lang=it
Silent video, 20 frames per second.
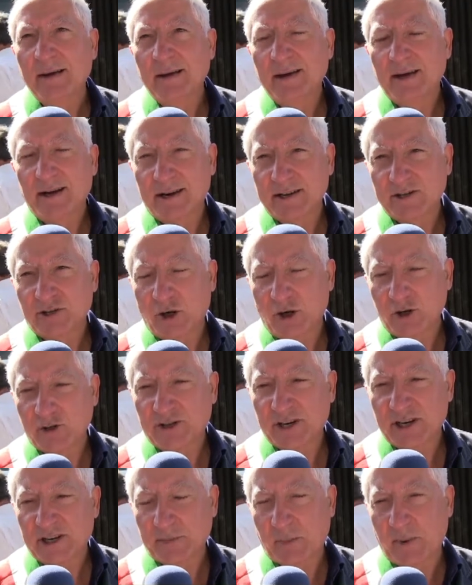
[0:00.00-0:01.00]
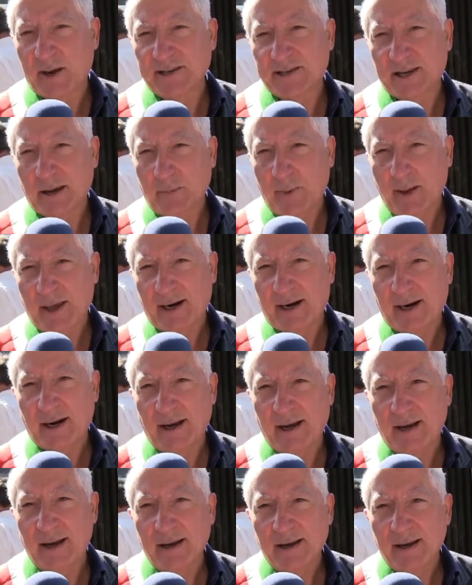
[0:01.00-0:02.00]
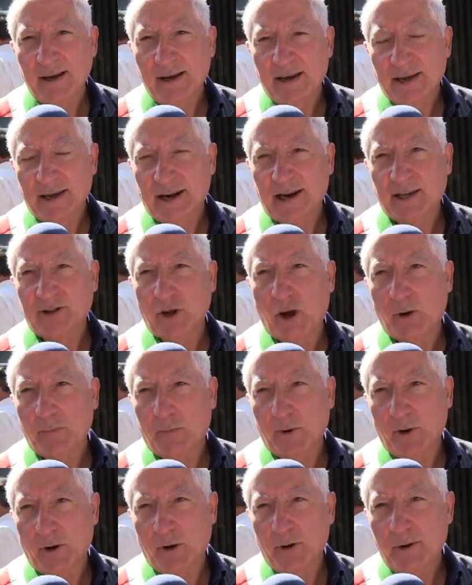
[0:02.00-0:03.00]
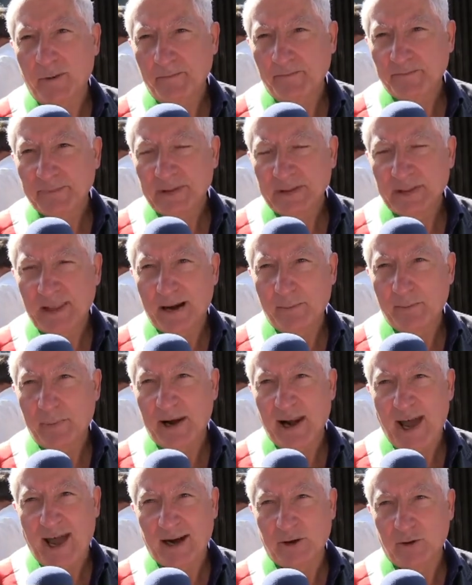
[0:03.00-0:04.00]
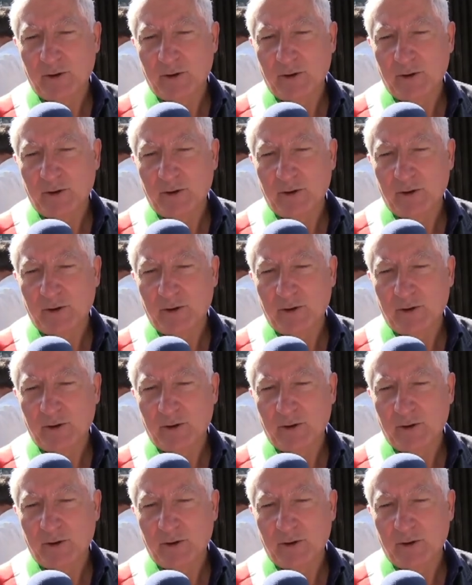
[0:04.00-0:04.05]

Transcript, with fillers: risorse spese per il raddoppio del binario